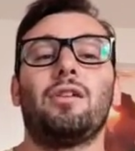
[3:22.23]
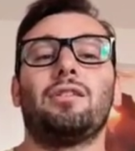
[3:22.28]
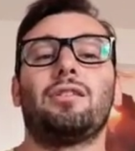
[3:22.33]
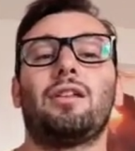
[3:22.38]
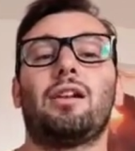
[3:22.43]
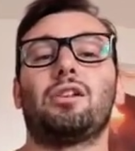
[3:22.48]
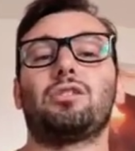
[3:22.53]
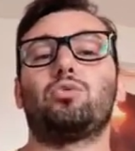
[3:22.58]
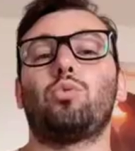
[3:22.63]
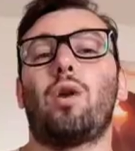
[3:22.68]

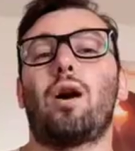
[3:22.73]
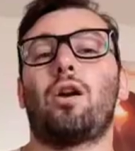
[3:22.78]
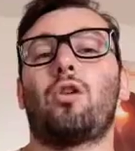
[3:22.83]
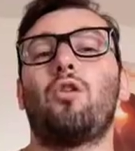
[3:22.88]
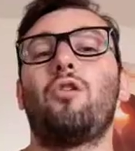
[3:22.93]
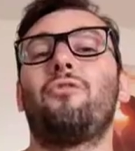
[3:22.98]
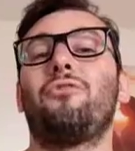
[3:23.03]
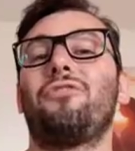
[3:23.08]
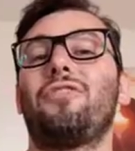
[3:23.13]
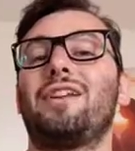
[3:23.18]
nella sua
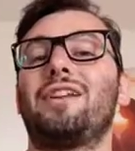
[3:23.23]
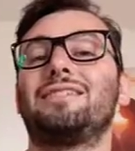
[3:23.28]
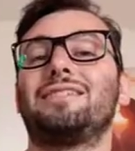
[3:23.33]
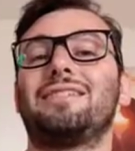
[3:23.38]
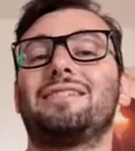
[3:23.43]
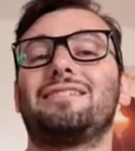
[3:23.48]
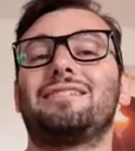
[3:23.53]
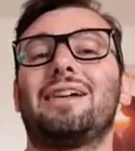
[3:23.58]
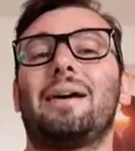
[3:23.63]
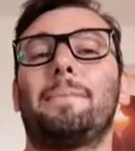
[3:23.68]

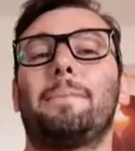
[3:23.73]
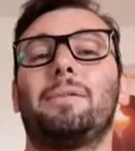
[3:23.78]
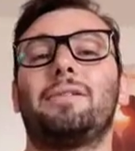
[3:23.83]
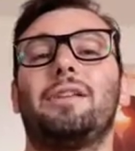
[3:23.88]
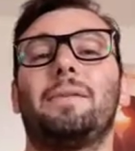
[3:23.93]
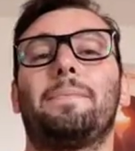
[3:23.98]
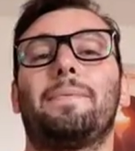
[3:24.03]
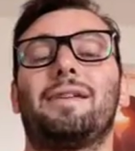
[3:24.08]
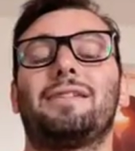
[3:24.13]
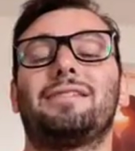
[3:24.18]
conferenza stampa
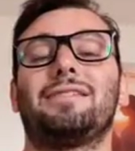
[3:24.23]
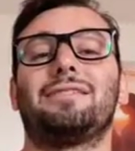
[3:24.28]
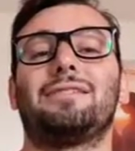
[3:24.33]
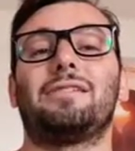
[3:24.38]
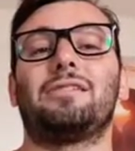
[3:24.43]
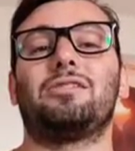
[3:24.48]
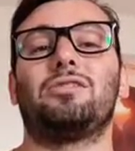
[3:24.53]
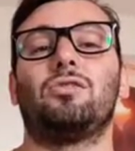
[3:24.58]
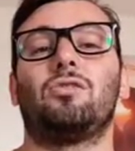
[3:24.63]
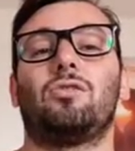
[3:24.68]
di
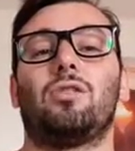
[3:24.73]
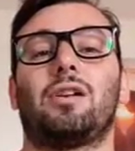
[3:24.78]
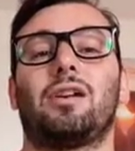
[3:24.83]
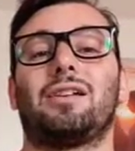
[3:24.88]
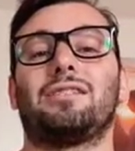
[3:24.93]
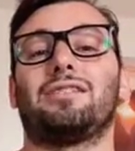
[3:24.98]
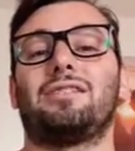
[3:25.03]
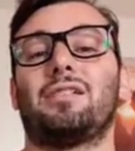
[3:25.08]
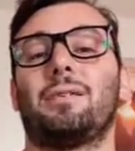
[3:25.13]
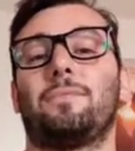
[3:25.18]
presentazione che
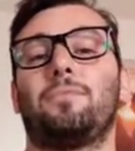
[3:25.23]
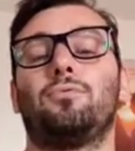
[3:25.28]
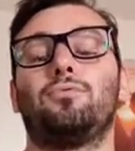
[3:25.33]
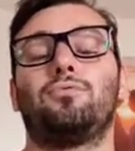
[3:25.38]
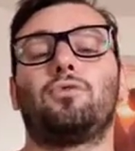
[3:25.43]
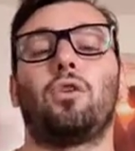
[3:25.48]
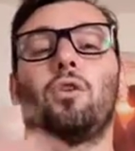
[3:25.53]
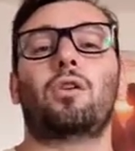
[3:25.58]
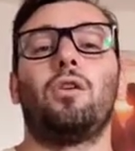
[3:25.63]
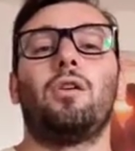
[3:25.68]
è stata
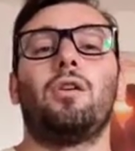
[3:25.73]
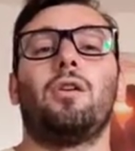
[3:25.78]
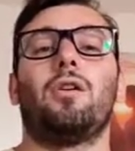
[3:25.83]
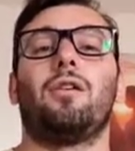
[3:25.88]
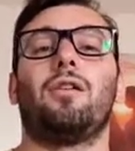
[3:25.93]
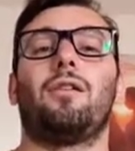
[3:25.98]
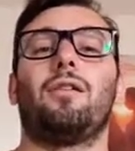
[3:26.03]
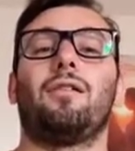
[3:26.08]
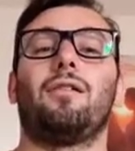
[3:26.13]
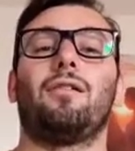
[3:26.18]
appunto
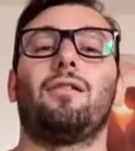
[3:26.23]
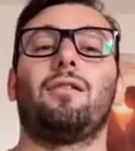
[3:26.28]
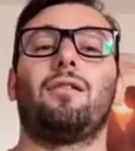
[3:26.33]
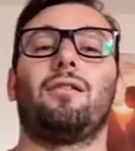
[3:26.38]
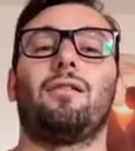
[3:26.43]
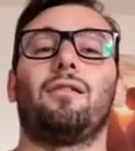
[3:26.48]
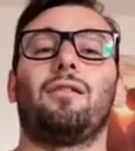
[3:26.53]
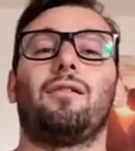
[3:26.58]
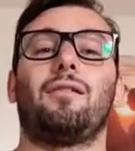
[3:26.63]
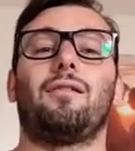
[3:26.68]

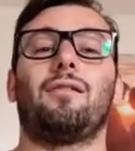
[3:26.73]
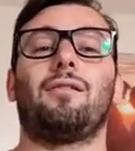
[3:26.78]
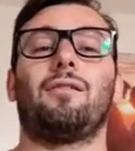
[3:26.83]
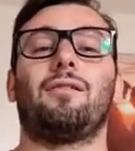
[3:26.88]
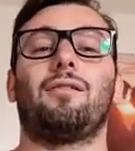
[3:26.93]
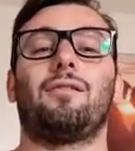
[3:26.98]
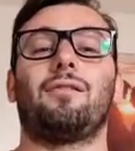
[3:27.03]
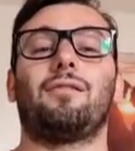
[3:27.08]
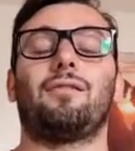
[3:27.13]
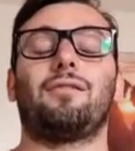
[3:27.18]

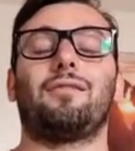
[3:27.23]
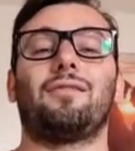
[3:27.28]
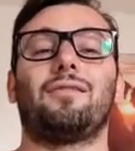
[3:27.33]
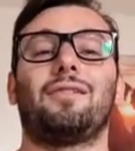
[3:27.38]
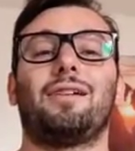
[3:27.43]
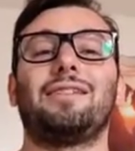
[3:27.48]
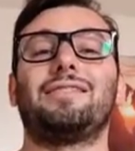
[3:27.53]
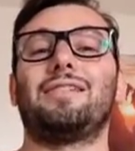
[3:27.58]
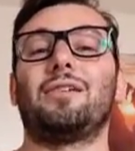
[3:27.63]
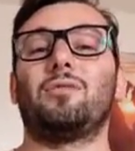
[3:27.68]
eh,
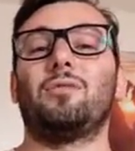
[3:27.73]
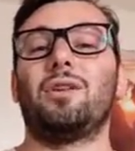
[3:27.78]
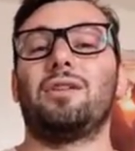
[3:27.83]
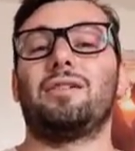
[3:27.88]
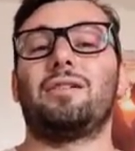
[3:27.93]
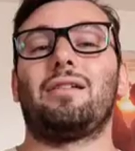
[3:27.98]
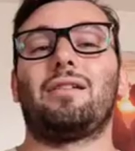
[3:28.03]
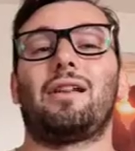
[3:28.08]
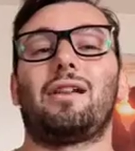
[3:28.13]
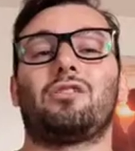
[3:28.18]

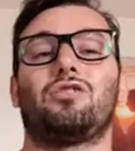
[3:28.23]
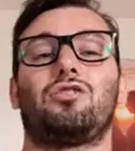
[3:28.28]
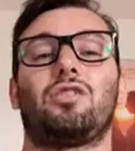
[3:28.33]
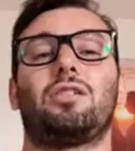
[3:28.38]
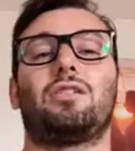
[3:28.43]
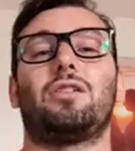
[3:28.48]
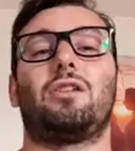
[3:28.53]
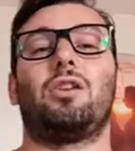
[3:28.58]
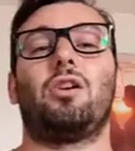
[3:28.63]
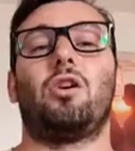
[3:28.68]
eseguita nella
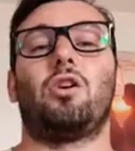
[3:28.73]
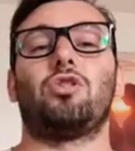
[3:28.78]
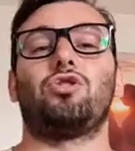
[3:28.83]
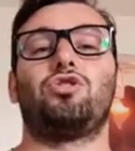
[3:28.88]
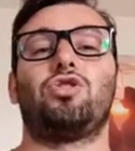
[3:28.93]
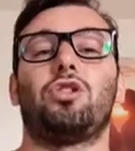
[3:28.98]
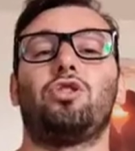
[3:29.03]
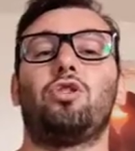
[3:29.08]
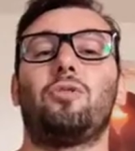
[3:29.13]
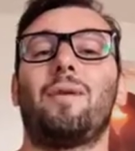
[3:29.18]
giornata di
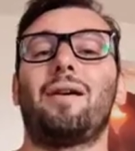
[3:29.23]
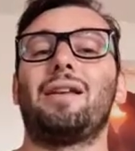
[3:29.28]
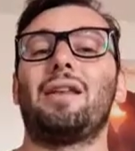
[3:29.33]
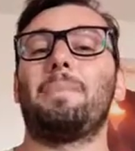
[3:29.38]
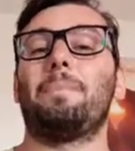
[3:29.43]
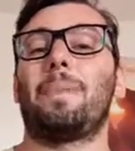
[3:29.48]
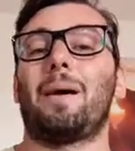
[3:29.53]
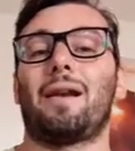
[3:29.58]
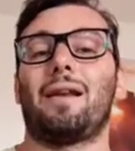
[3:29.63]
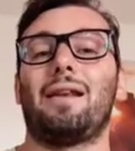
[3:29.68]
oggi e
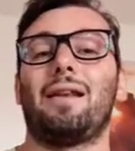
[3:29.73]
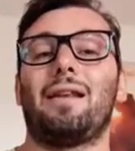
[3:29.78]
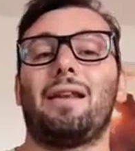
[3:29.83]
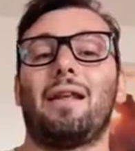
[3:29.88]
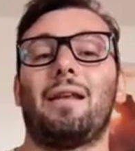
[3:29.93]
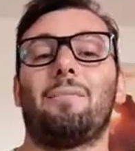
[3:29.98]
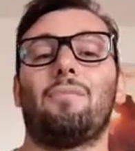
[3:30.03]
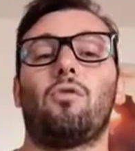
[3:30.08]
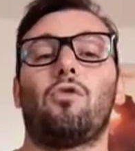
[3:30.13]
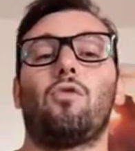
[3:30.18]
domani
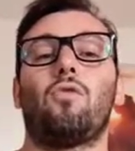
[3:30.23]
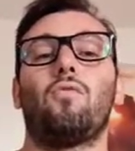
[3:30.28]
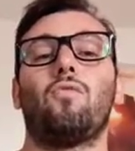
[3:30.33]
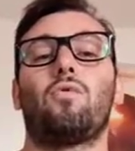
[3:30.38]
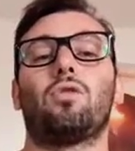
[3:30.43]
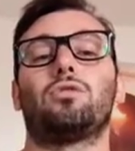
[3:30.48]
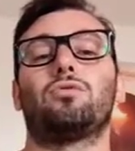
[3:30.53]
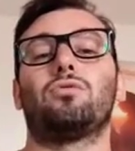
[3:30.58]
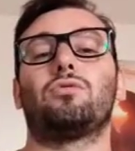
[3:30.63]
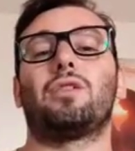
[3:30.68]
parleremo
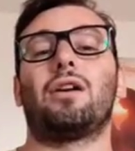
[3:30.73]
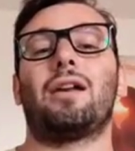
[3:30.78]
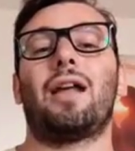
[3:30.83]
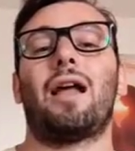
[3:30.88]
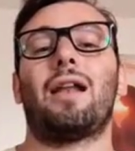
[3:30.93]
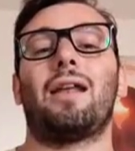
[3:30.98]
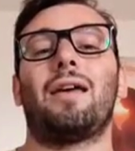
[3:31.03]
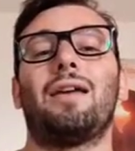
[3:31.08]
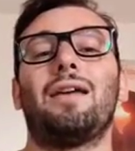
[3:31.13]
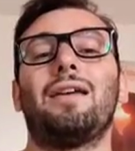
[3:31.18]
comunque sul
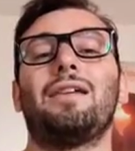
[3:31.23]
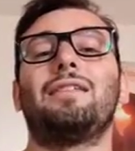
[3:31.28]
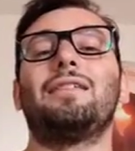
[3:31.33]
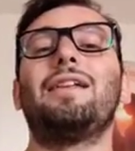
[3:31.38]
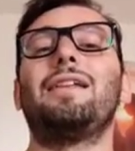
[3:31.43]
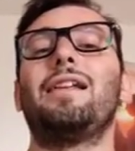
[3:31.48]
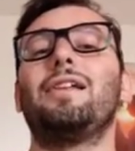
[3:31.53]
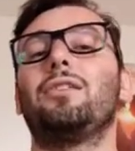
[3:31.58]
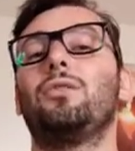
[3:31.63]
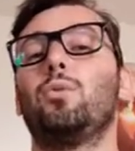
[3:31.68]
canale
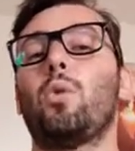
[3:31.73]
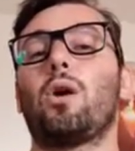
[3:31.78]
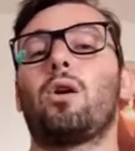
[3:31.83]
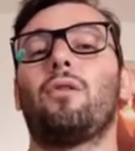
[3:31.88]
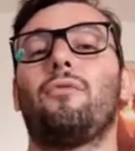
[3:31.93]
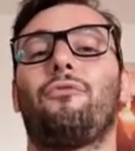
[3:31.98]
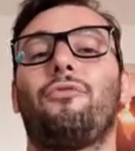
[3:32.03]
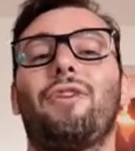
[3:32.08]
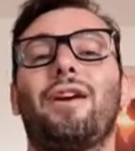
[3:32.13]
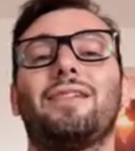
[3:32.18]
delle due
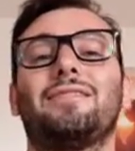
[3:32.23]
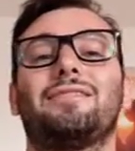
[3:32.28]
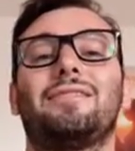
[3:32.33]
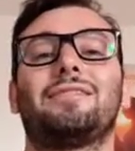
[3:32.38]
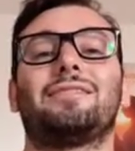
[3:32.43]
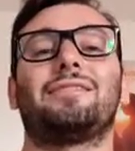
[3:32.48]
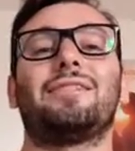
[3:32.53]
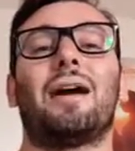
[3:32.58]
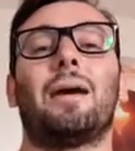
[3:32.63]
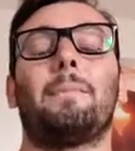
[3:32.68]
conferenze
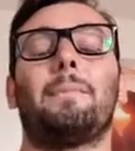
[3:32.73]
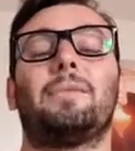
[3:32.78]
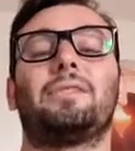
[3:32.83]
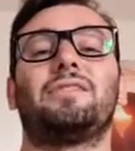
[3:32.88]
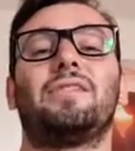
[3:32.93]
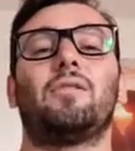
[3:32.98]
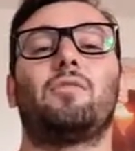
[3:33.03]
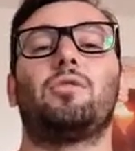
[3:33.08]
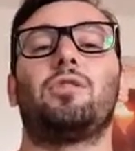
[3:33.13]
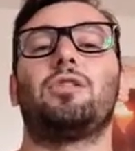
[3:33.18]
a stampa,
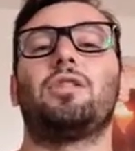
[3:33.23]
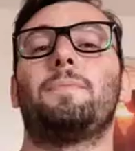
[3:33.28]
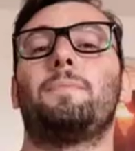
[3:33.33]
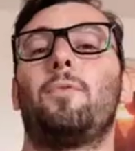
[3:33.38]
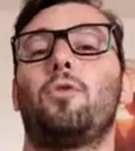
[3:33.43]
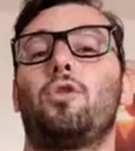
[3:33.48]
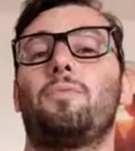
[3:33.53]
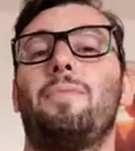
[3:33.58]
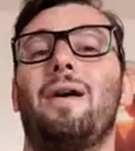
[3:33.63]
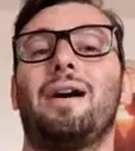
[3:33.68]
sia quella di
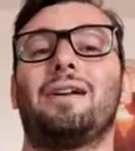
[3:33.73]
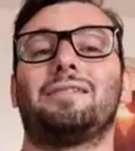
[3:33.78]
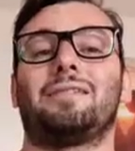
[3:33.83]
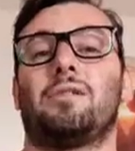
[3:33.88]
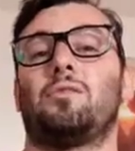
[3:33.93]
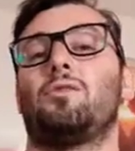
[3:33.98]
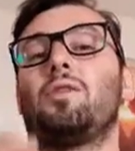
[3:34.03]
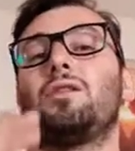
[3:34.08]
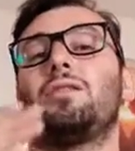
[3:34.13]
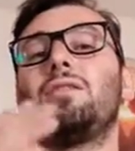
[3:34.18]
Pogba
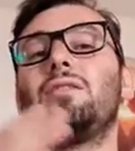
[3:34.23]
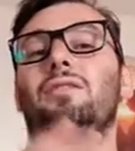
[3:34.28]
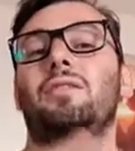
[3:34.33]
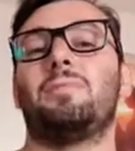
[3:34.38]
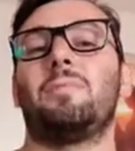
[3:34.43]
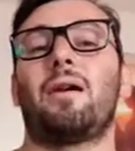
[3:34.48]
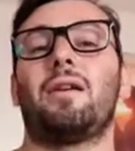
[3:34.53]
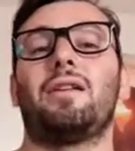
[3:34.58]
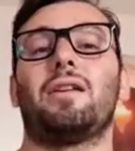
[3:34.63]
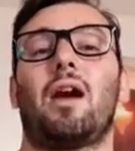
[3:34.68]
sia quella di Di
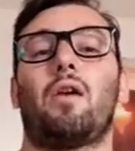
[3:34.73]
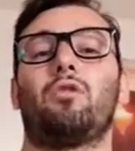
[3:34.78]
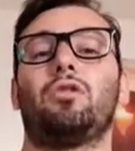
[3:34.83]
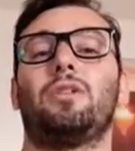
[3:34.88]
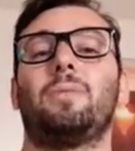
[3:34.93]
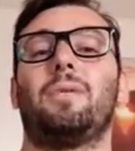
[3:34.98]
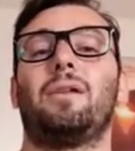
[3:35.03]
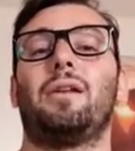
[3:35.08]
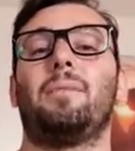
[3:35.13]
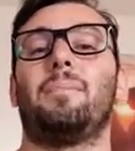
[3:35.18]
Maria,
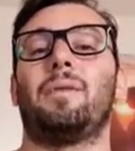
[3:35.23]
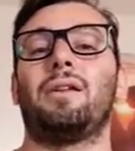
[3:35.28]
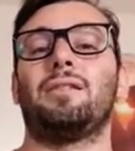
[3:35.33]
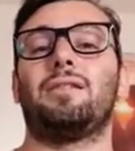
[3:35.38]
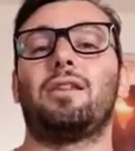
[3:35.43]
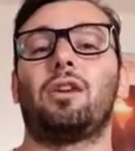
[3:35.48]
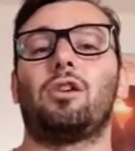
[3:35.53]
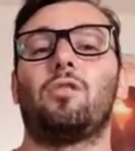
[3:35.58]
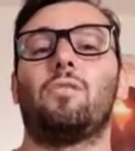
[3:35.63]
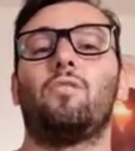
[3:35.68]
quindi per
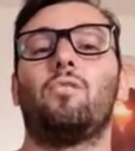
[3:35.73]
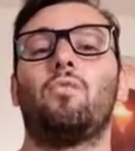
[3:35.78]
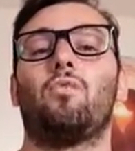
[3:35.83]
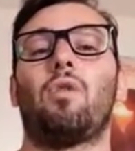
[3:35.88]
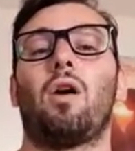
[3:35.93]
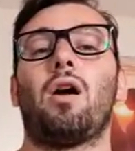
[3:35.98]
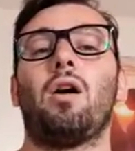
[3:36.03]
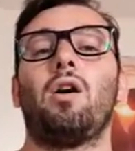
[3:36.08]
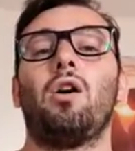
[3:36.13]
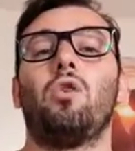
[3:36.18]
riprendere
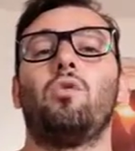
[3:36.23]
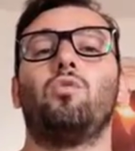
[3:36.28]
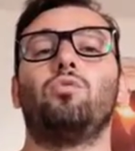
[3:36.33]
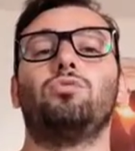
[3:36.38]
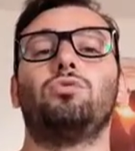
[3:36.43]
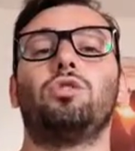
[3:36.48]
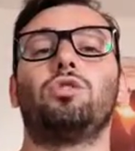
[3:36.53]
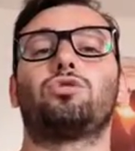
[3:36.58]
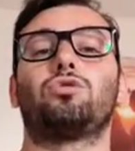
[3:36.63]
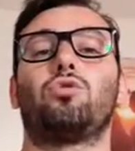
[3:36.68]
comunque
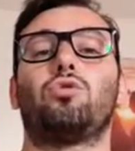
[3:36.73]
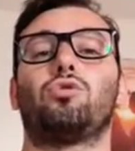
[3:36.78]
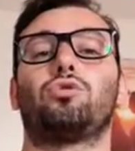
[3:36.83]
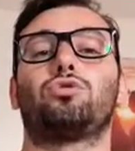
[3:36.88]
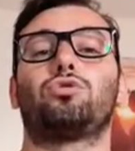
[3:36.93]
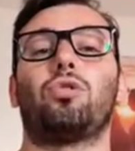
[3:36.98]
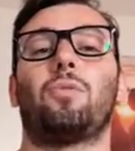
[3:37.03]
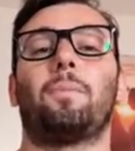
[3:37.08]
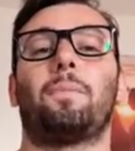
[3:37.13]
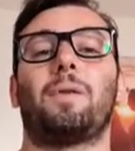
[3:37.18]
un
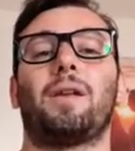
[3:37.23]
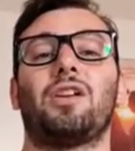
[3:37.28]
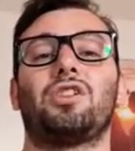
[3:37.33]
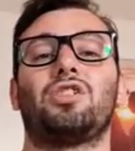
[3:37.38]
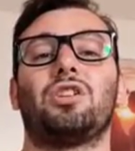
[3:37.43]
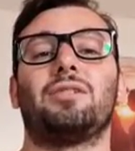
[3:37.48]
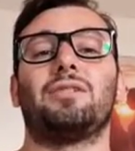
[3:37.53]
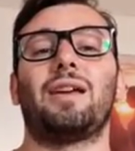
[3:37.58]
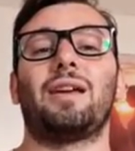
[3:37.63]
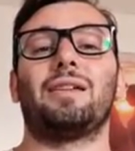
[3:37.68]
discorso
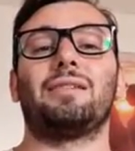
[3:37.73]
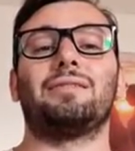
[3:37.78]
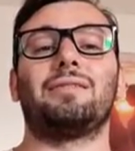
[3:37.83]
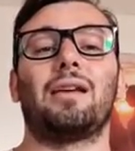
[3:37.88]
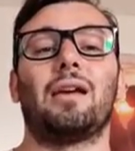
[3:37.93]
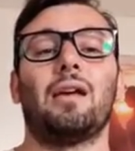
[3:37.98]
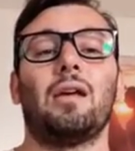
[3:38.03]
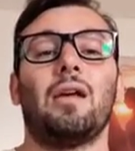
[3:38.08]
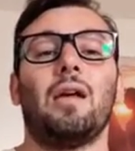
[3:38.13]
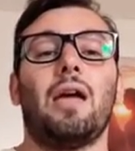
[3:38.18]

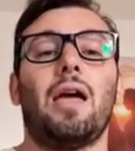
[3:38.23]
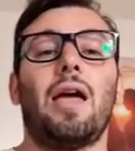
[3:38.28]
precedente.